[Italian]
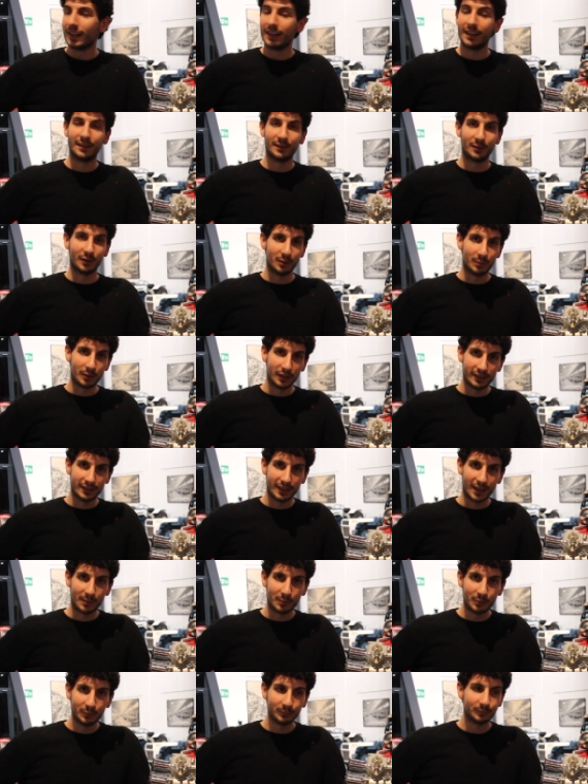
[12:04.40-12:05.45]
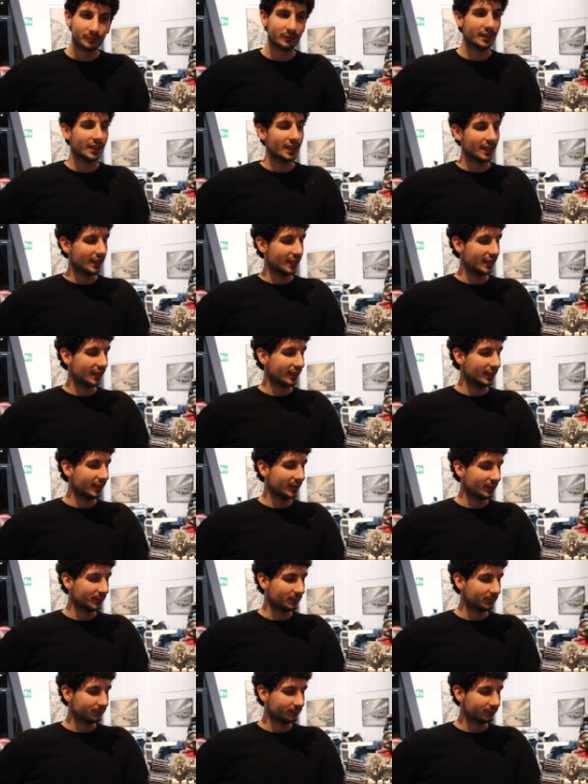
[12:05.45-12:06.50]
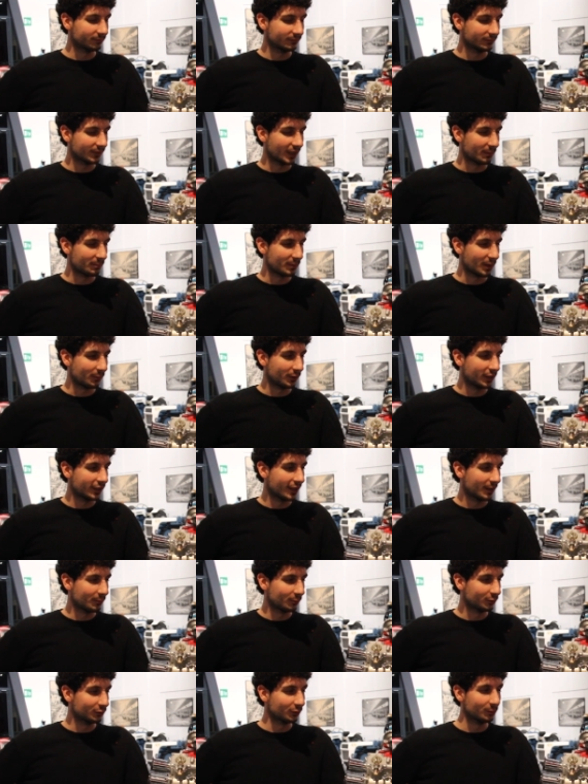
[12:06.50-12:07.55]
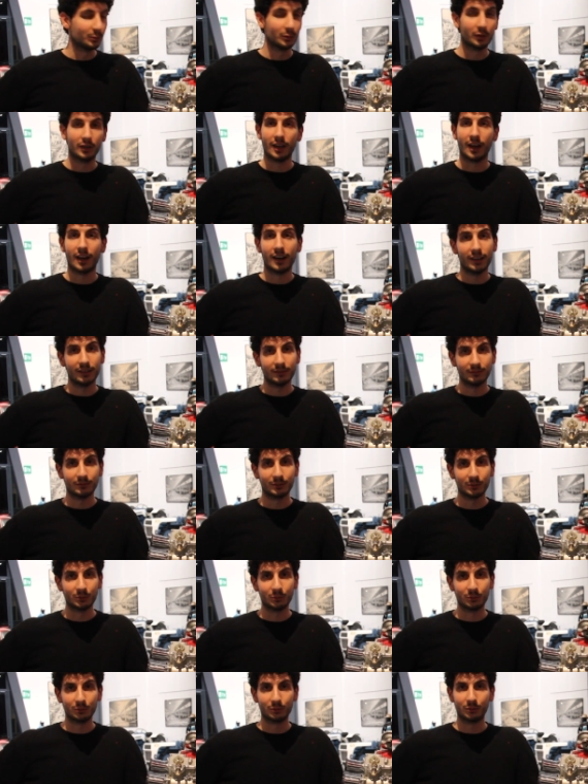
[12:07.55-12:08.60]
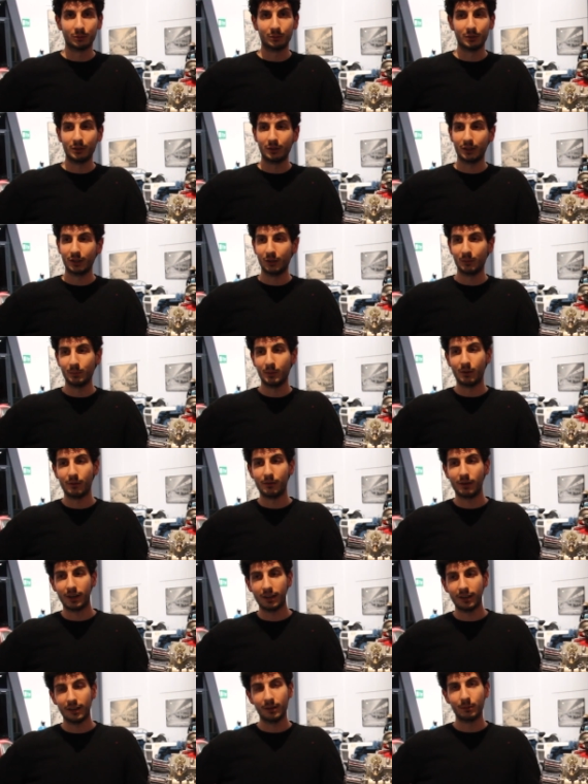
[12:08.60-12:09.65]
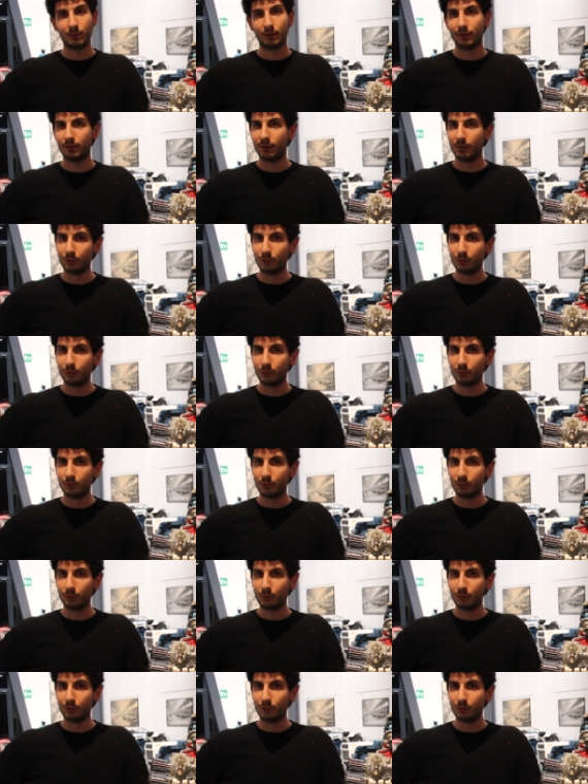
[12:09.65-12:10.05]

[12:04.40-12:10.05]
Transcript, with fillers: Adesso ripartiamo e mm, abbiamo le idee molto più chiare su tutto quello che dobbiamo fare nelle prossime